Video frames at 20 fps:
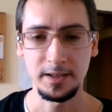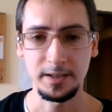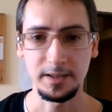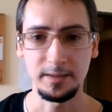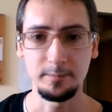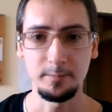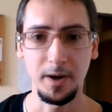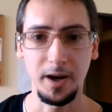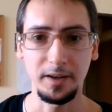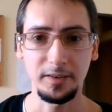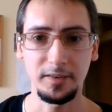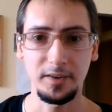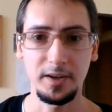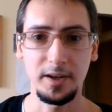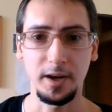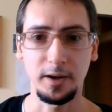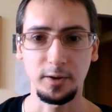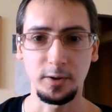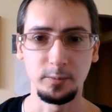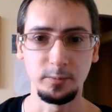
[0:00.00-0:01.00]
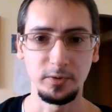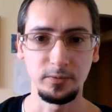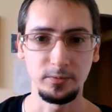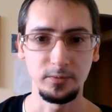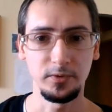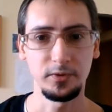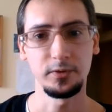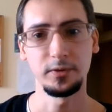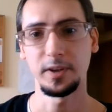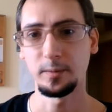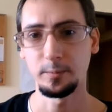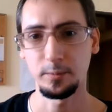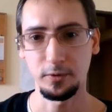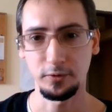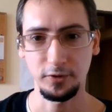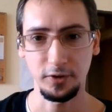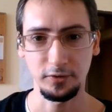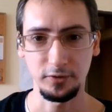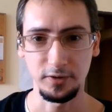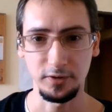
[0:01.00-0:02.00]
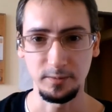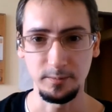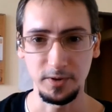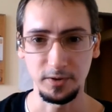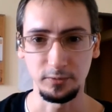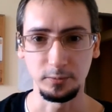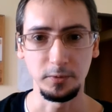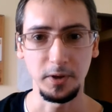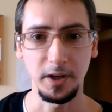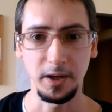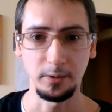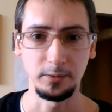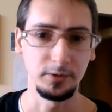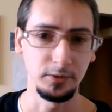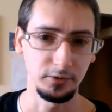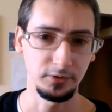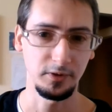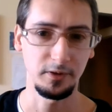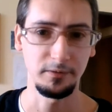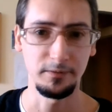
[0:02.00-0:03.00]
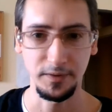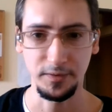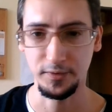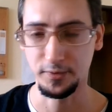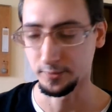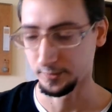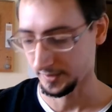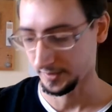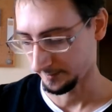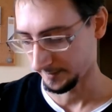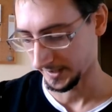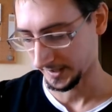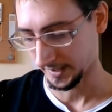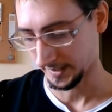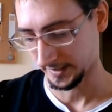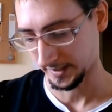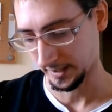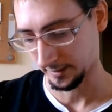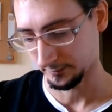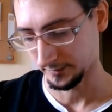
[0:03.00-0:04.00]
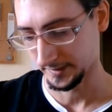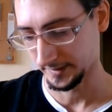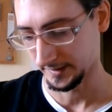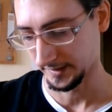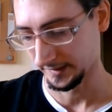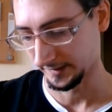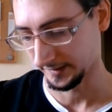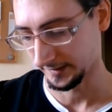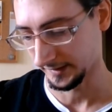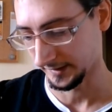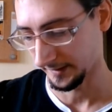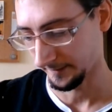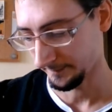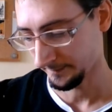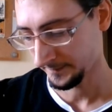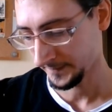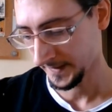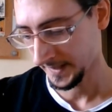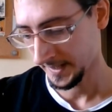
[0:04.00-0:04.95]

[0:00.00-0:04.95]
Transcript: in base a come funziona il processo di misura o di osservazione in meccanica quantistica.